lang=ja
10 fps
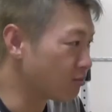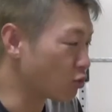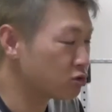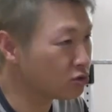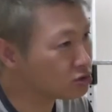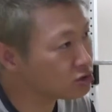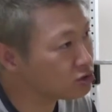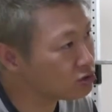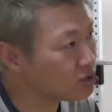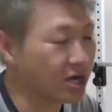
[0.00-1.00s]
もう
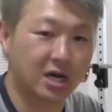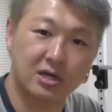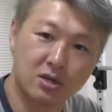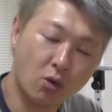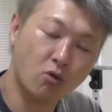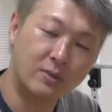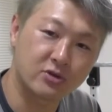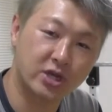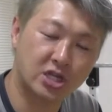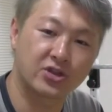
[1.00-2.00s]
90ぐらいから結構ま
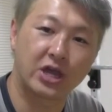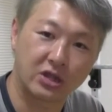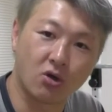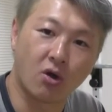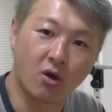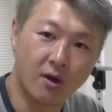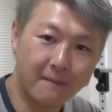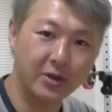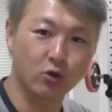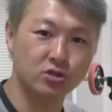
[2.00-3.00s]
あできたんだけど、
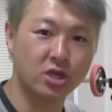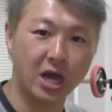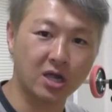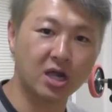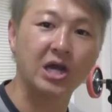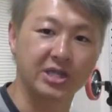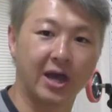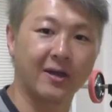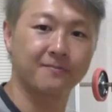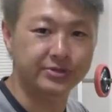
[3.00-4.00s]
まあ余裕で100回
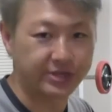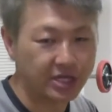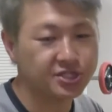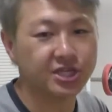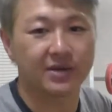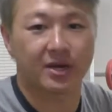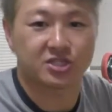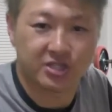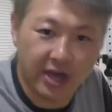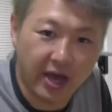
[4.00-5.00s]
ね、できちゃいま
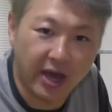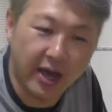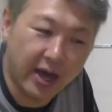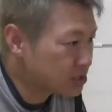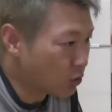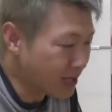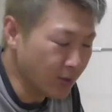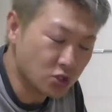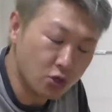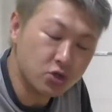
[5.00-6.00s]
して、それ
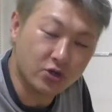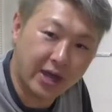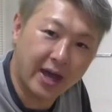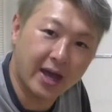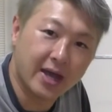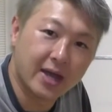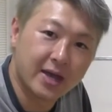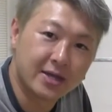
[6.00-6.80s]
もちょっとね、